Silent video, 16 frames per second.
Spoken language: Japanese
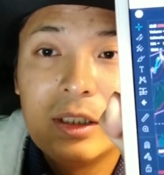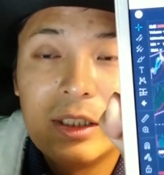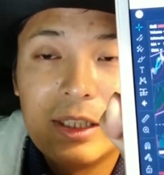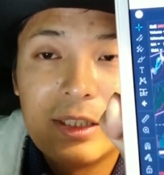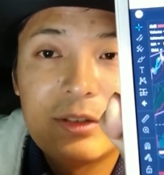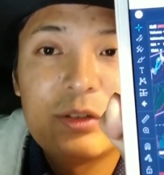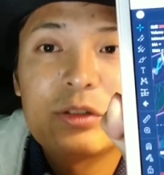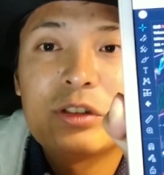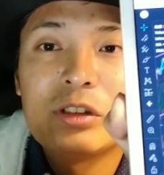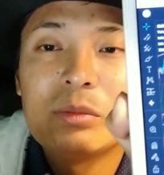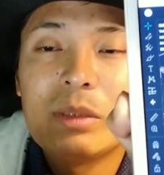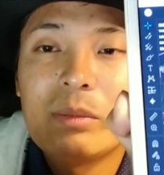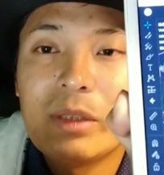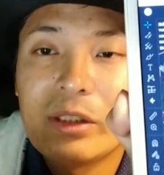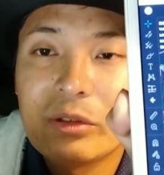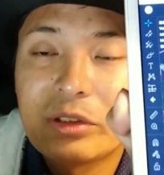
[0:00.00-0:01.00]
え、19
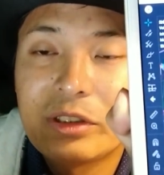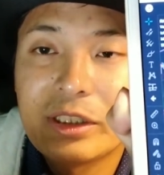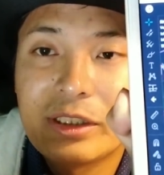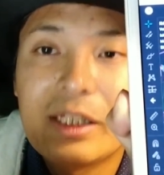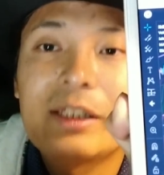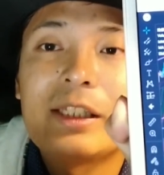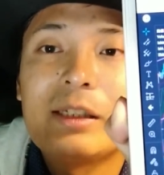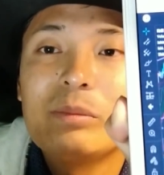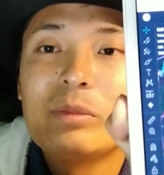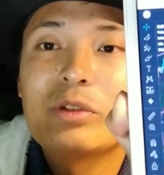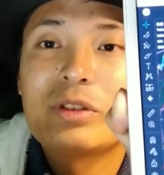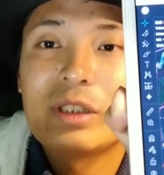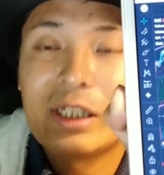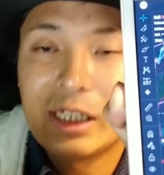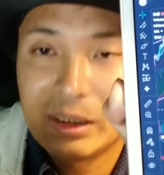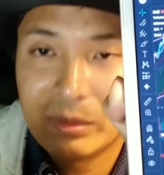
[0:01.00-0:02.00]
万まで落ちてきたら現物
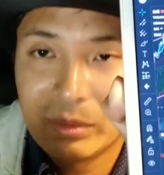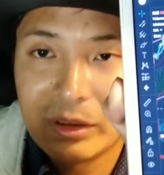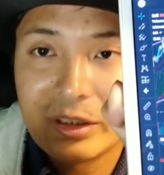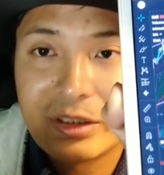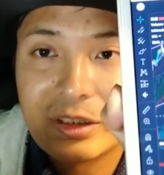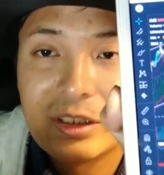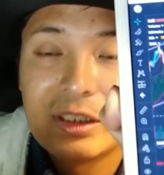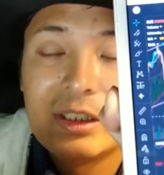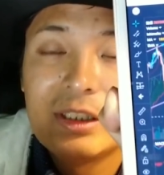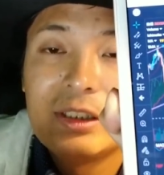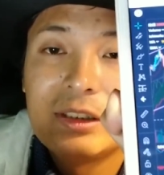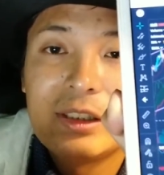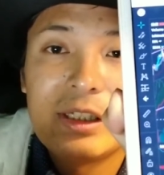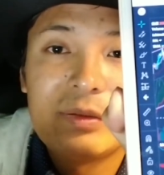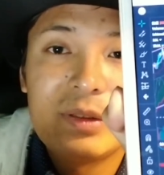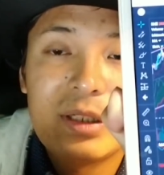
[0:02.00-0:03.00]
は買い場です。
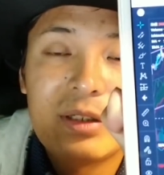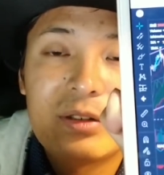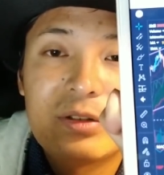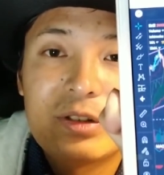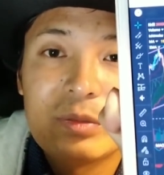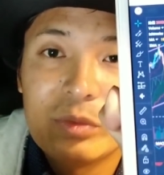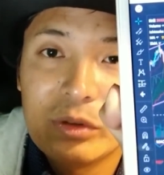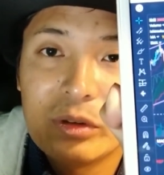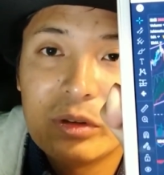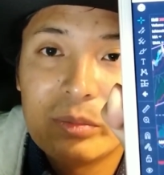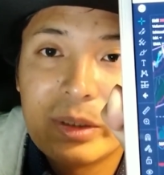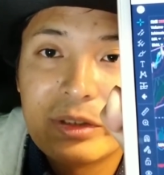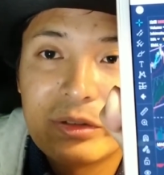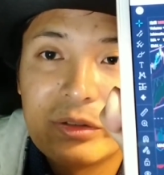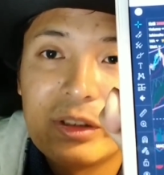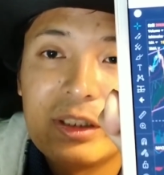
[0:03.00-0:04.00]
で、FX も、まあ、
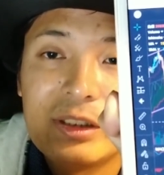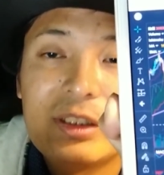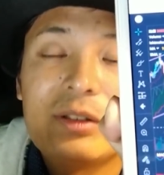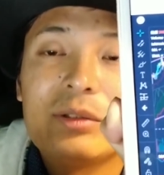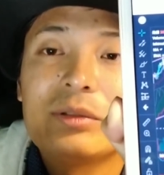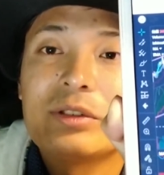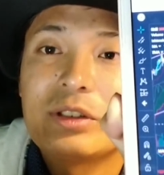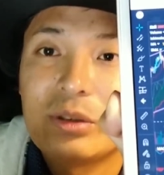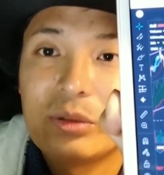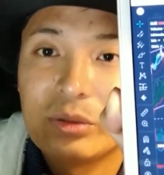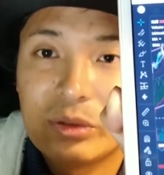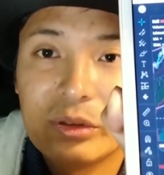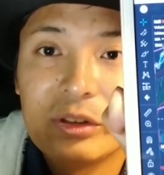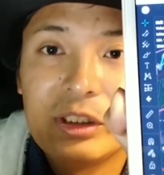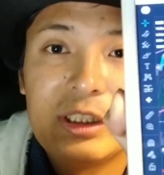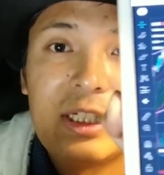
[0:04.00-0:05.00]
その辺でロングしとく
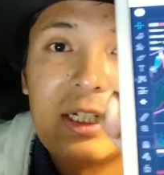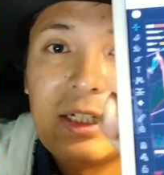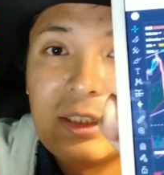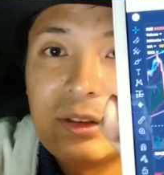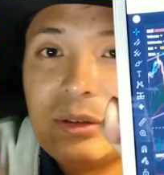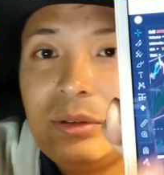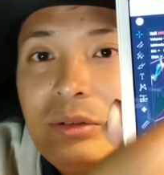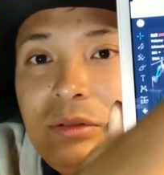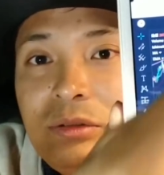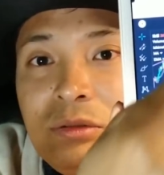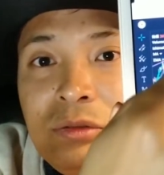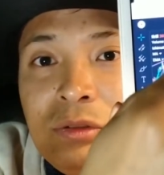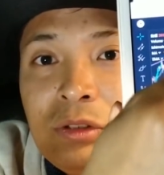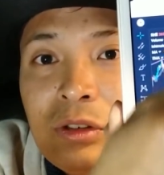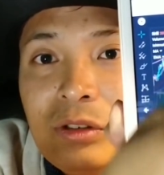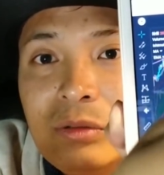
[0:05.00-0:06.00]
といいかなと。
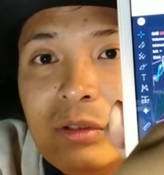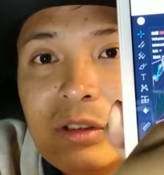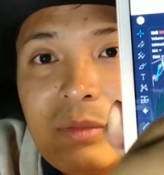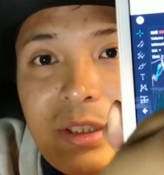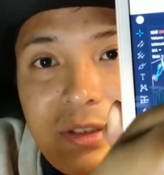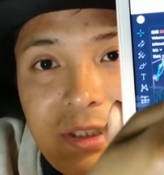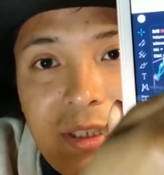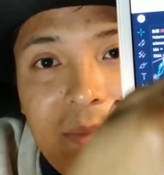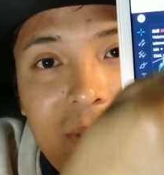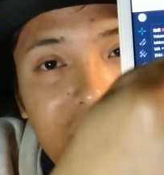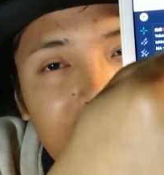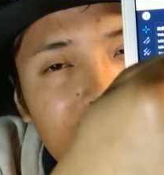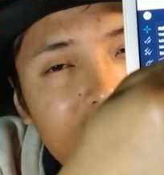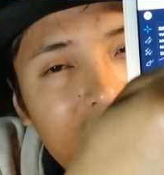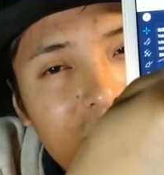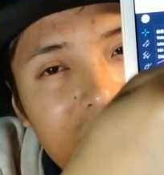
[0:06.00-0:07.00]
思いますが、まあ、こ
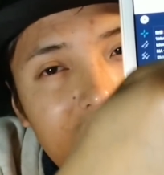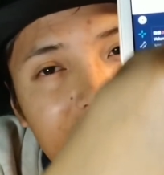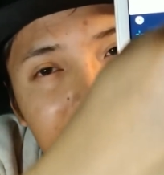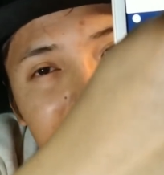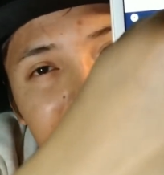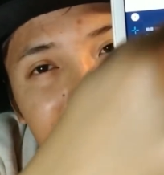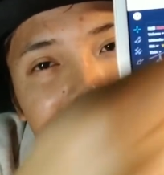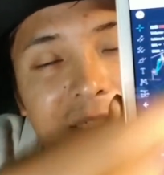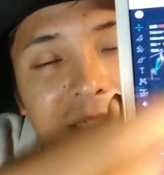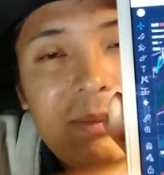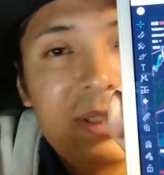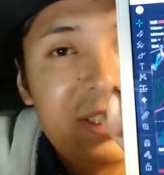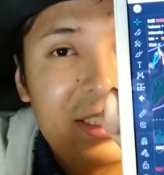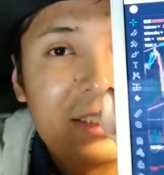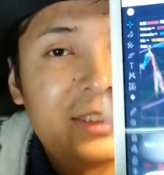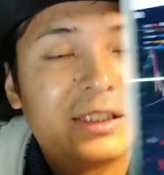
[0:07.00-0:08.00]
のまま上がってきたら、ま、
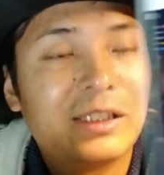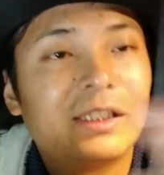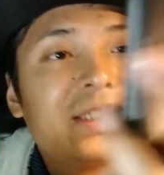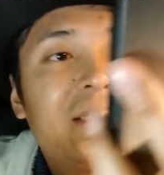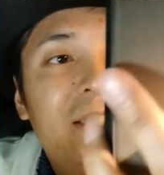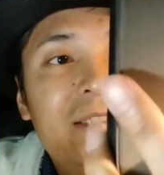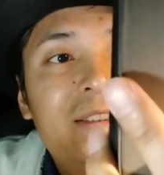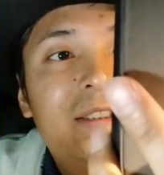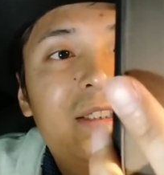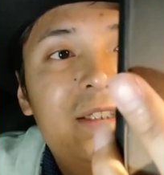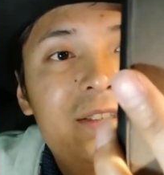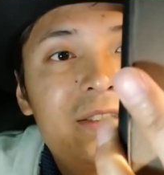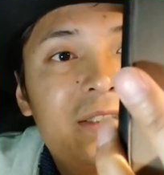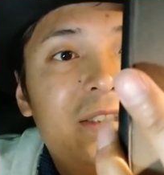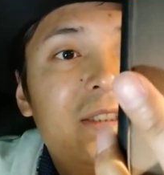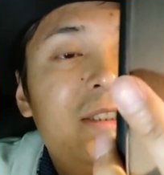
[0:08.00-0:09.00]
仕方ないかなって感
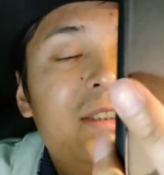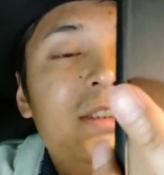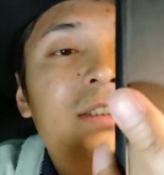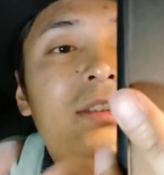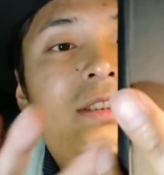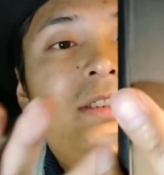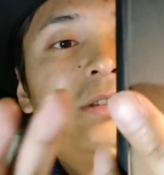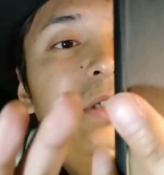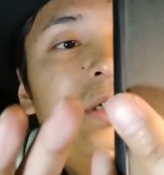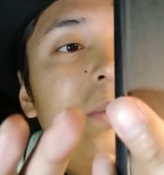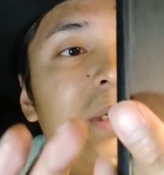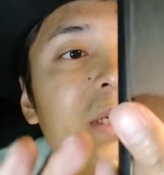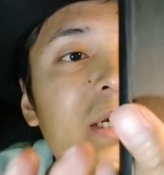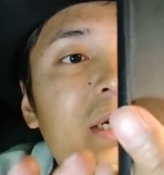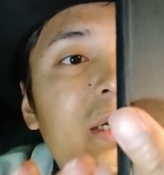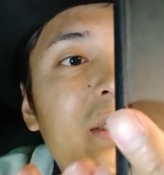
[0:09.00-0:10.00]
じ。上ま
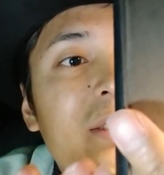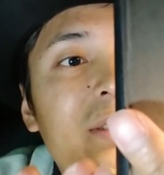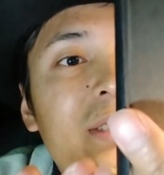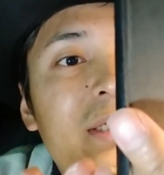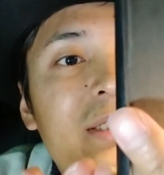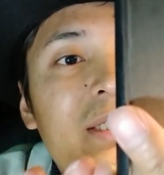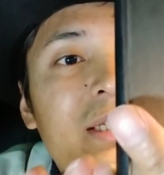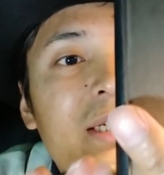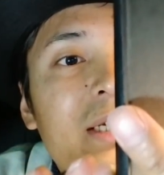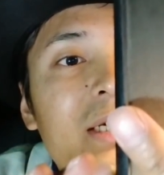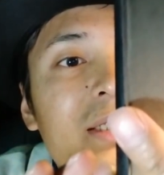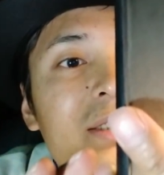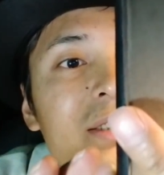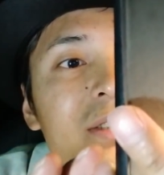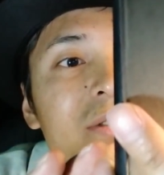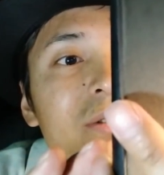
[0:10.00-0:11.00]
で上がってきたら、
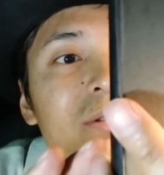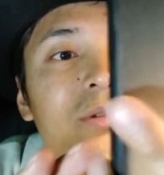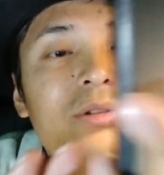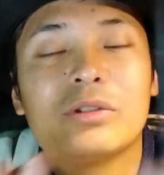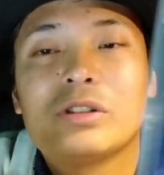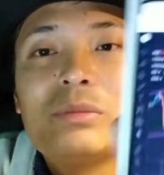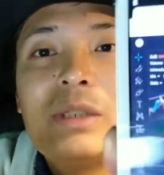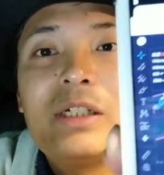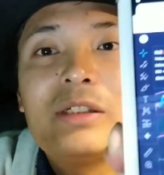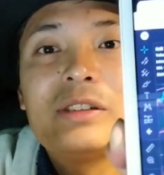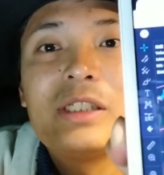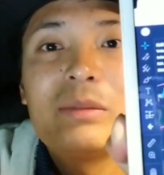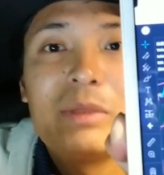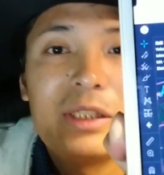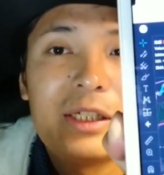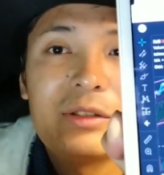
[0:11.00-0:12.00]
26万ぐら
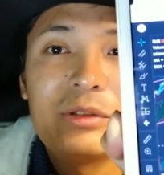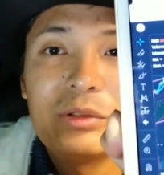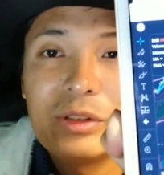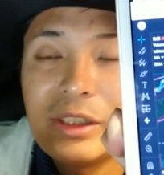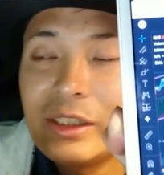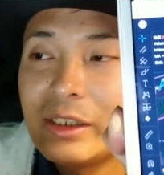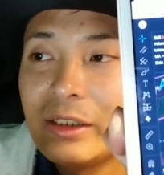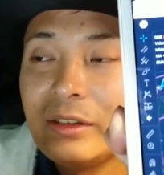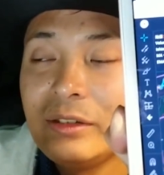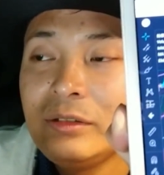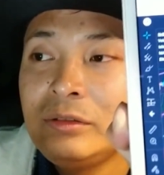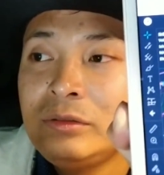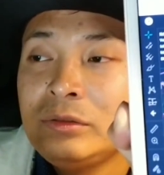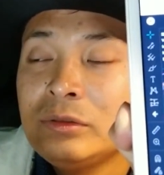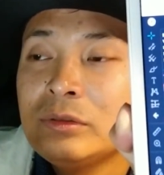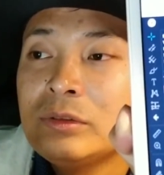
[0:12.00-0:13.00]
いまであるので、
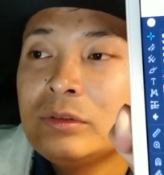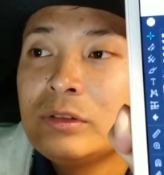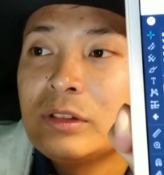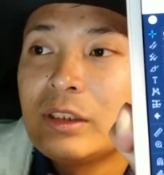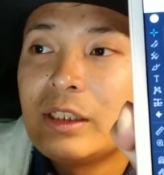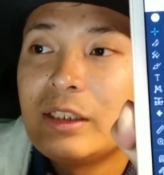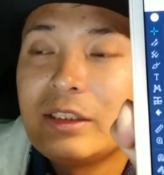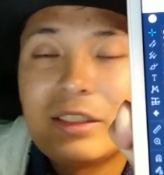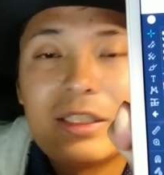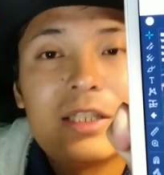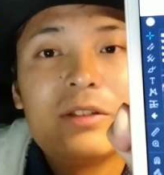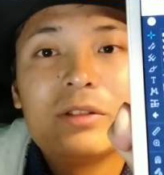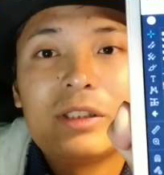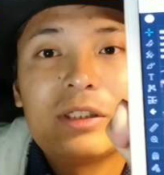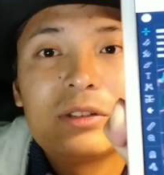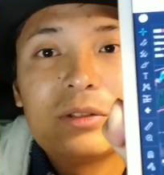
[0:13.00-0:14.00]
え
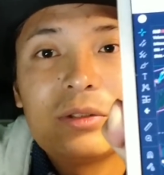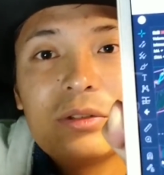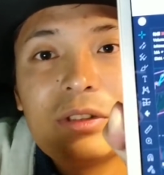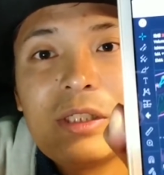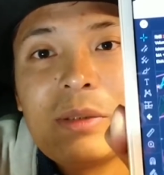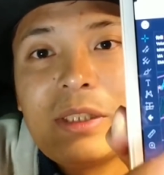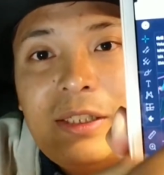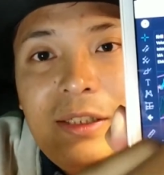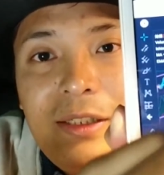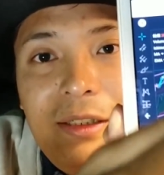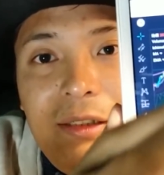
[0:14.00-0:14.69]
2400ドルくらいまで